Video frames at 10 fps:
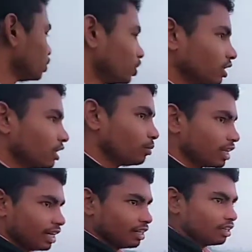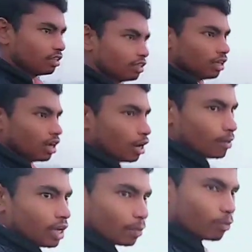चलते हम दिखाएंगे
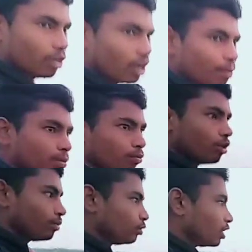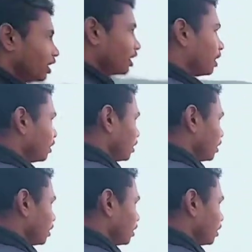अभी आपको यहाँ पर पूरा व्यू दिखाने आए